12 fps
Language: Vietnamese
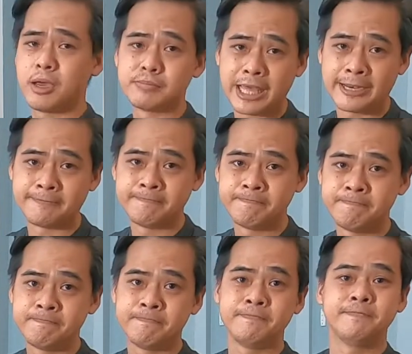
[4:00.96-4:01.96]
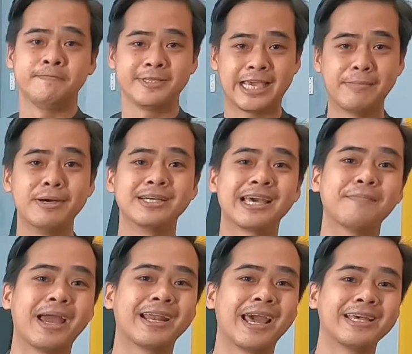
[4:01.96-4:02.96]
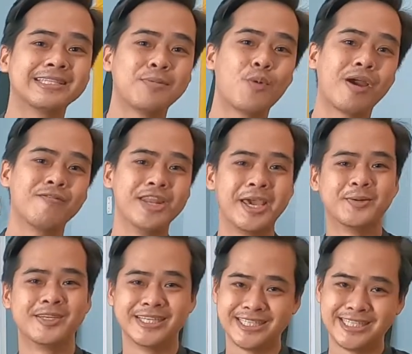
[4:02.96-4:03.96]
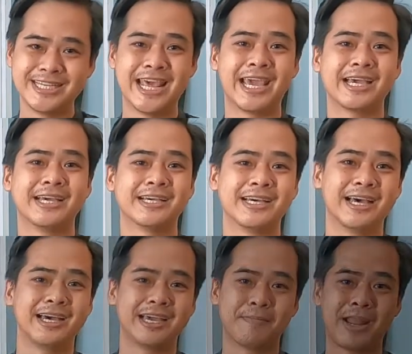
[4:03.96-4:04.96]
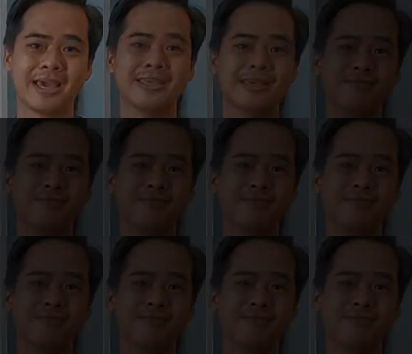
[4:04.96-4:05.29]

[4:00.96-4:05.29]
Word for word: hệ âm thanh cảm ơn các bạn đã xem qua video xin hẹn à, gặp lại